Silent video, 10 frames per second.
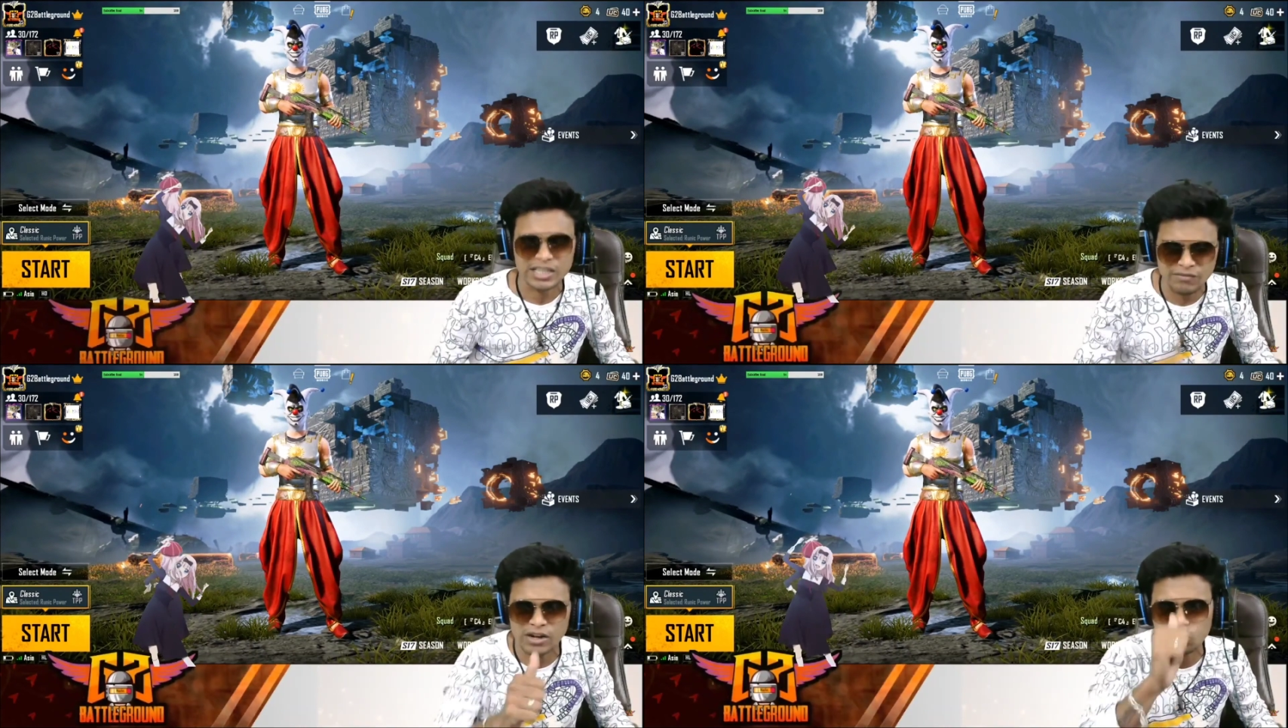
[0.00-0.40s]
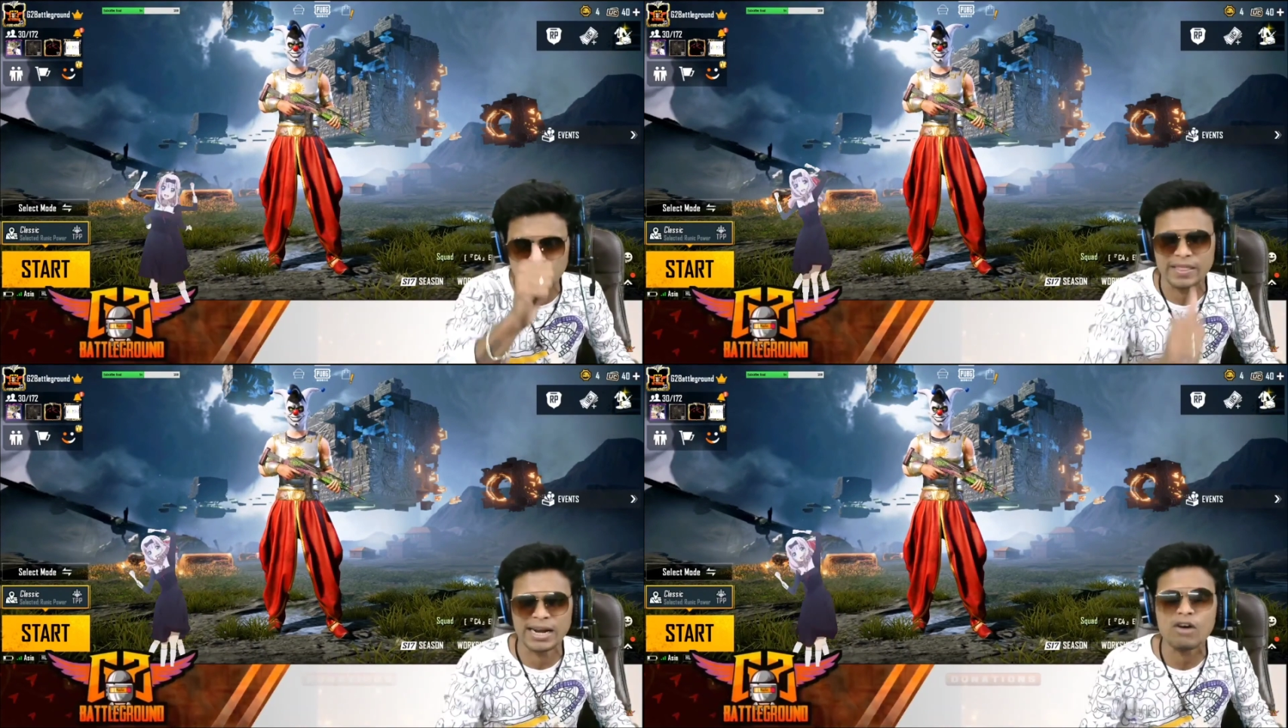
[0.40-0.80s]
ఎవరికి
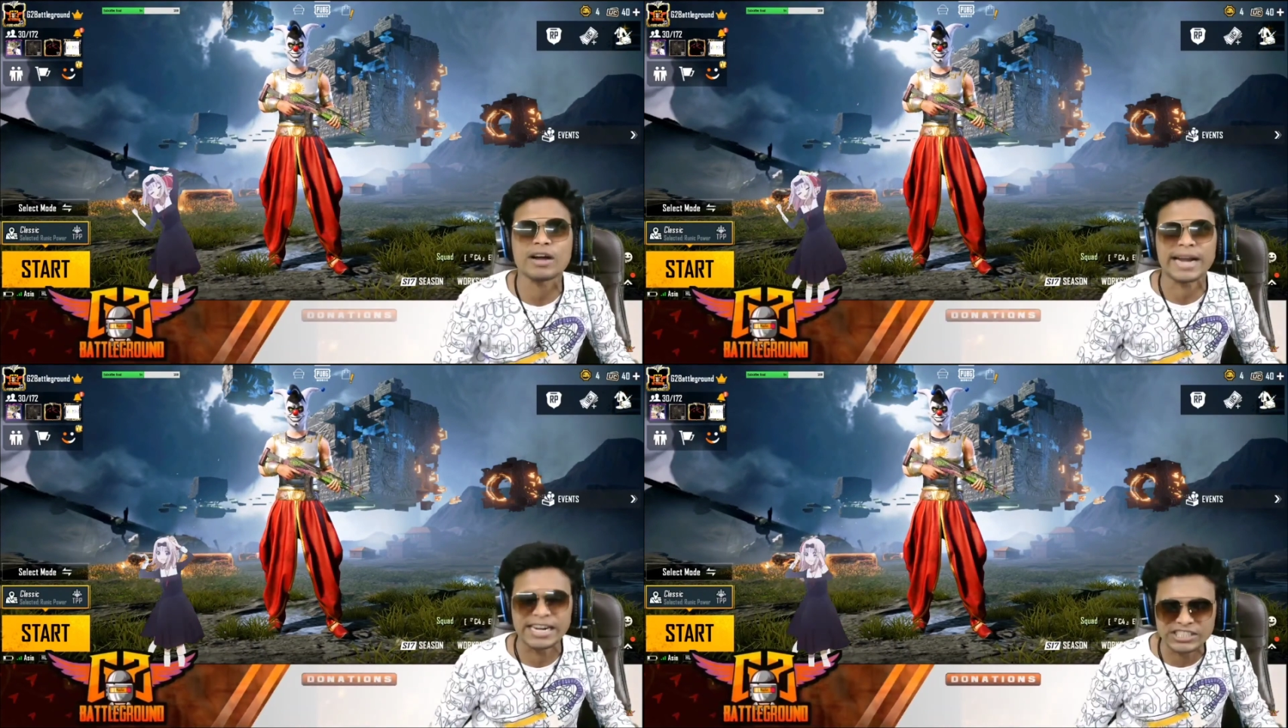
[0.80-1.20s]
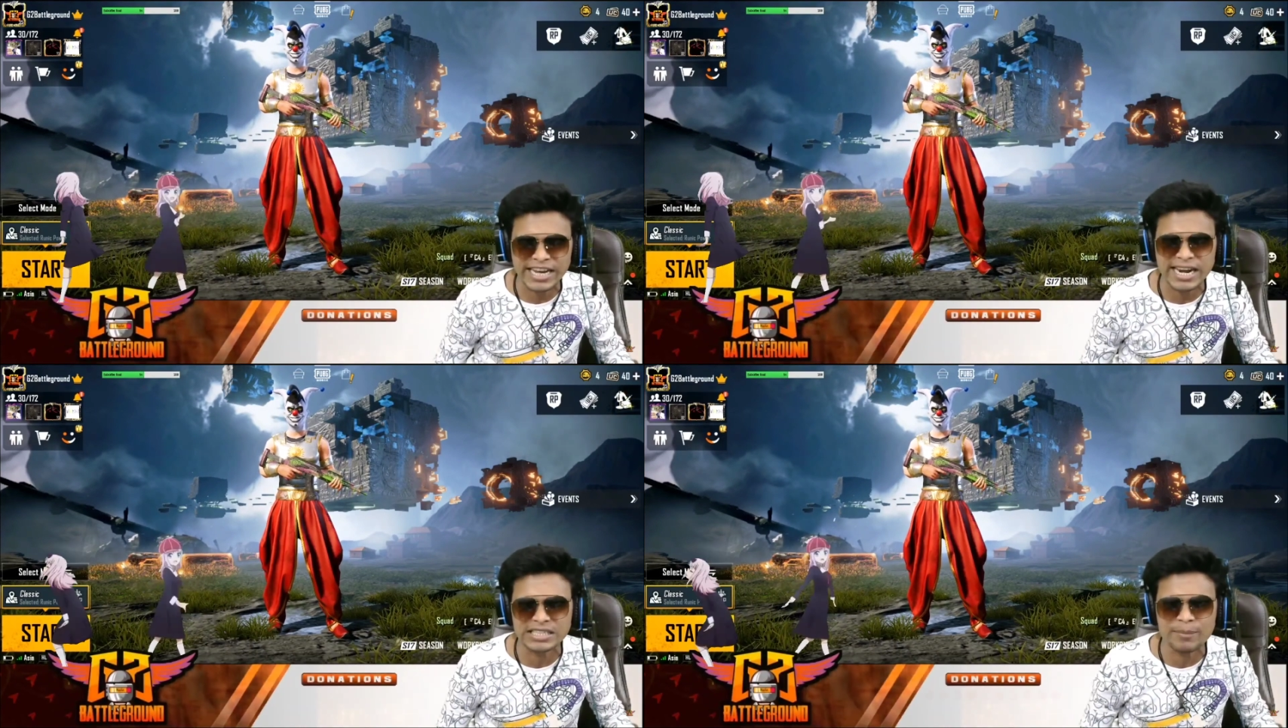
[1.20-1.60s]
ఉండదన్నా ఒక రైడ్
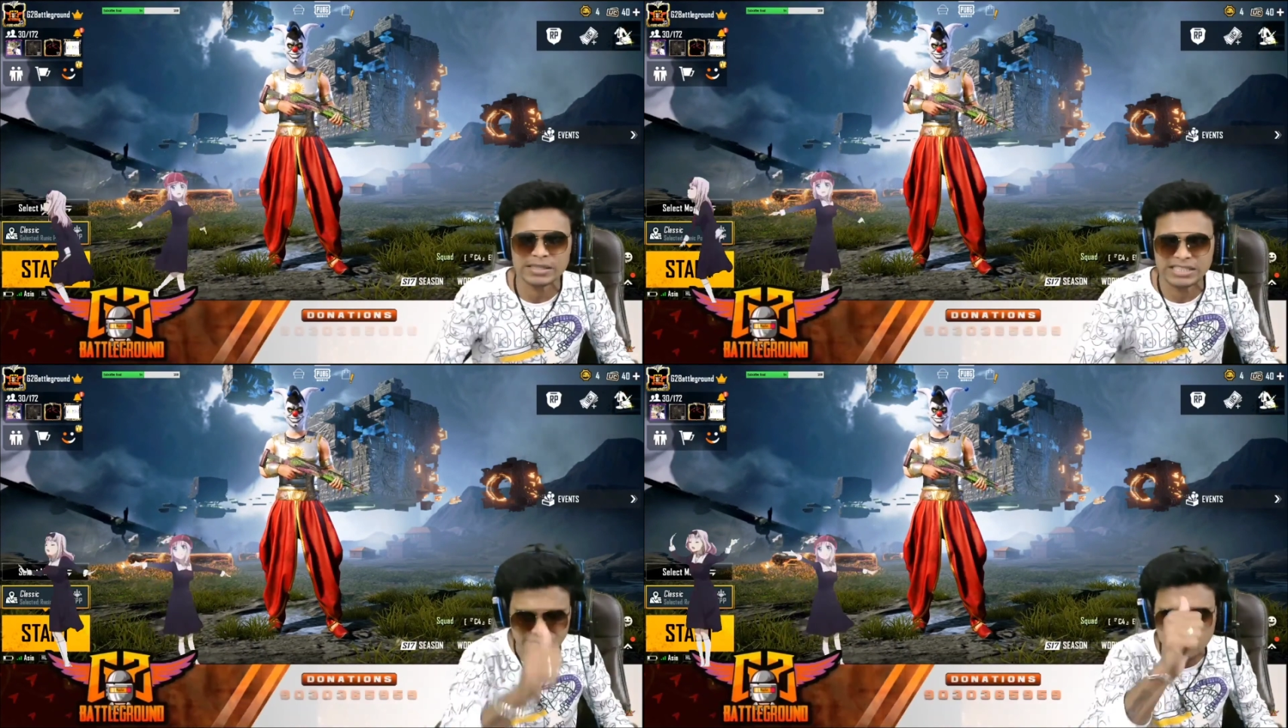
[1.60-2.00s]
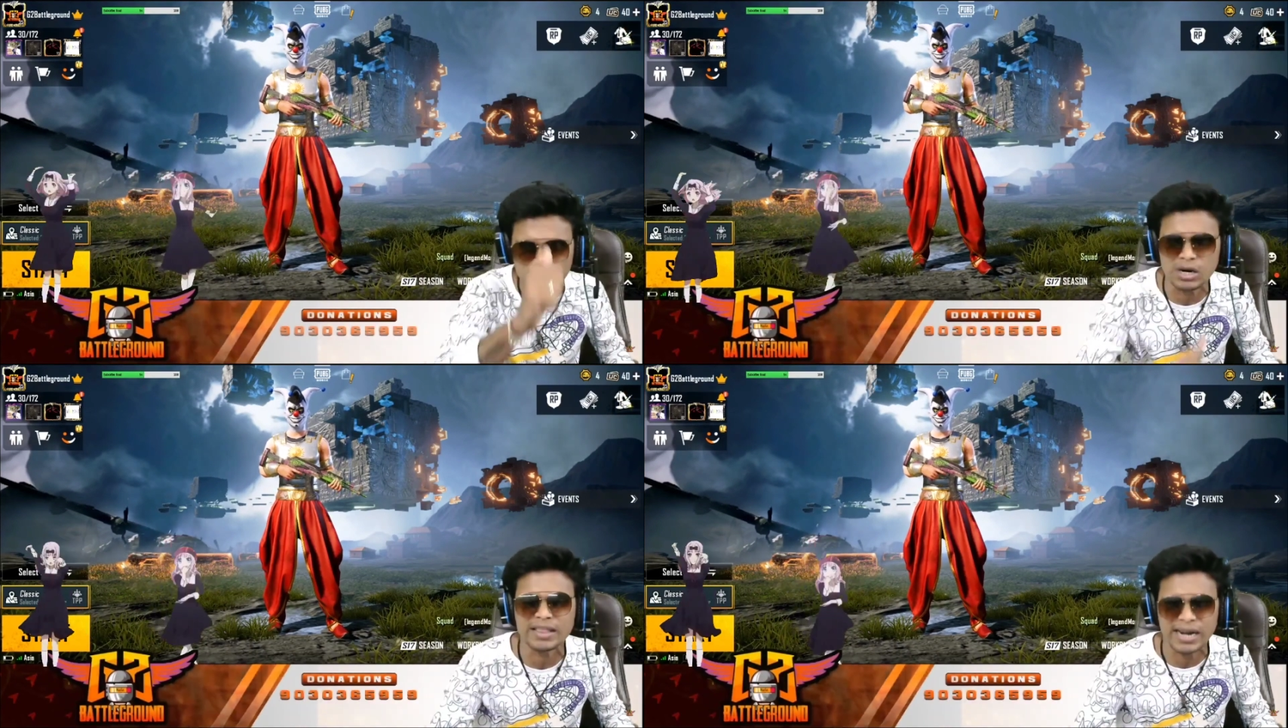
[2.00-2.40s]
చేయాలని చెప్పేసి
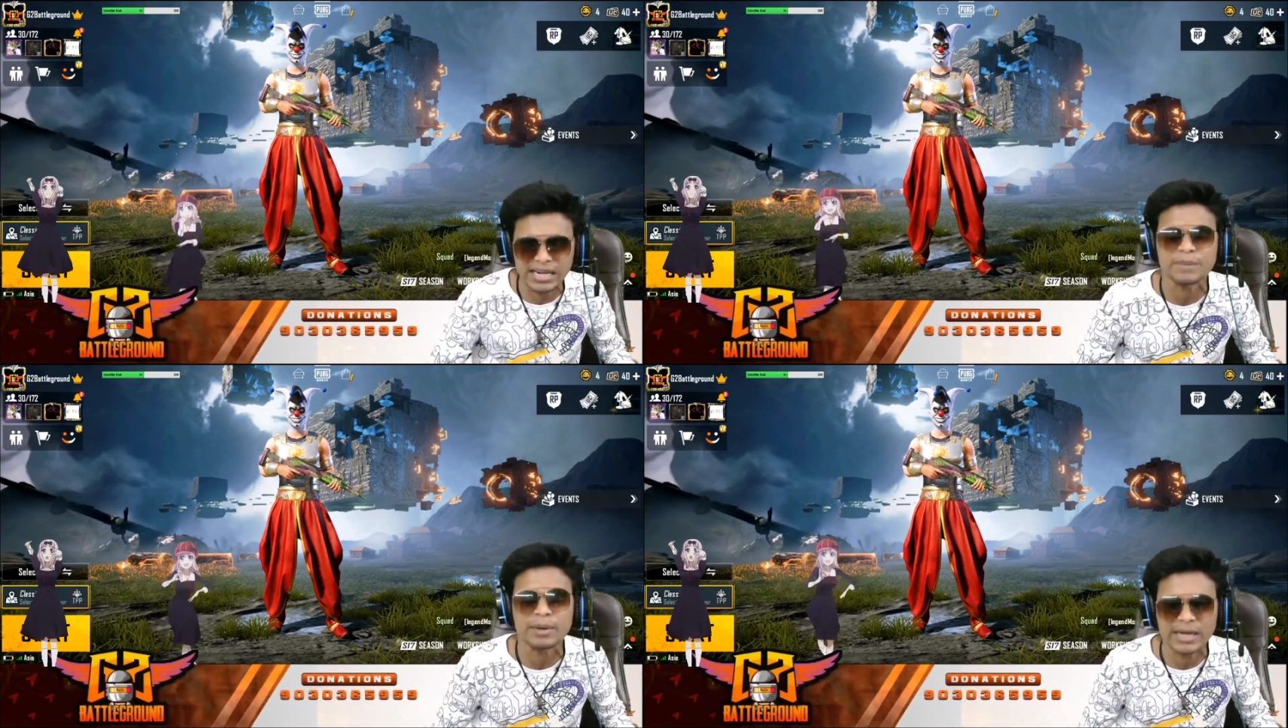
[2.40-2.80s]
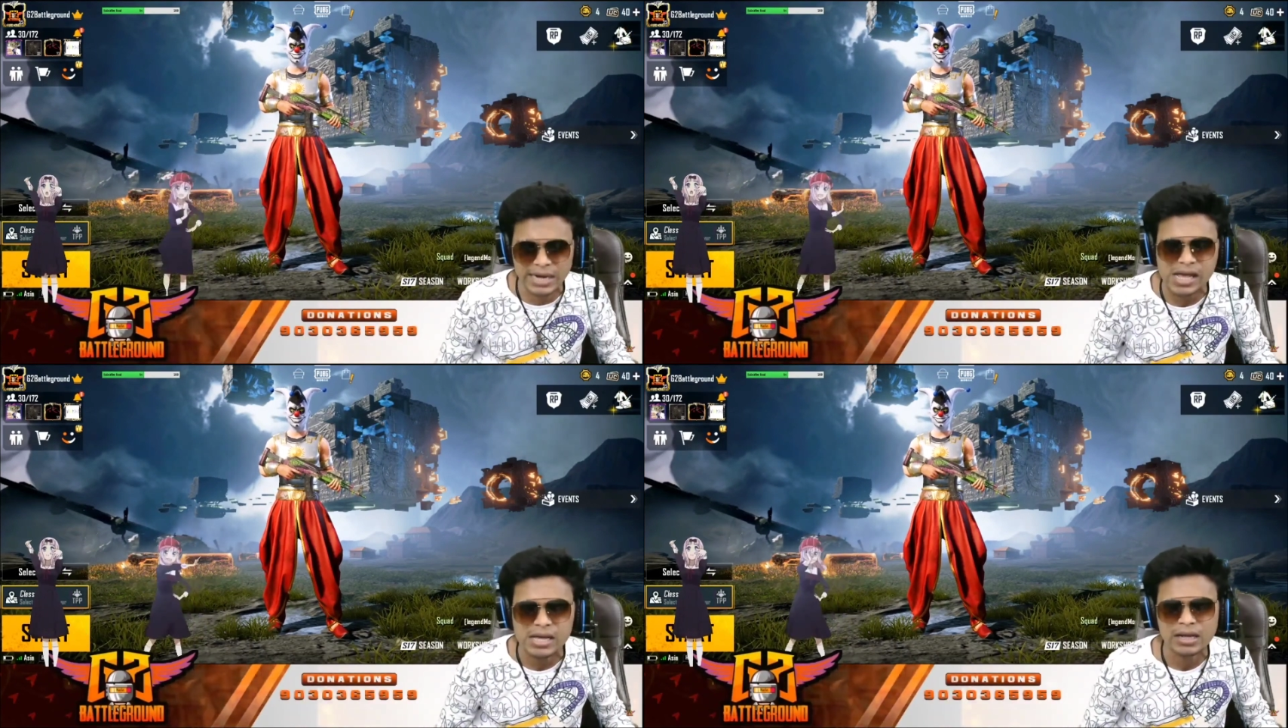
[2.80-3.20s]
ఎవరికి ఉండదన్నా చెప్పండి అన్న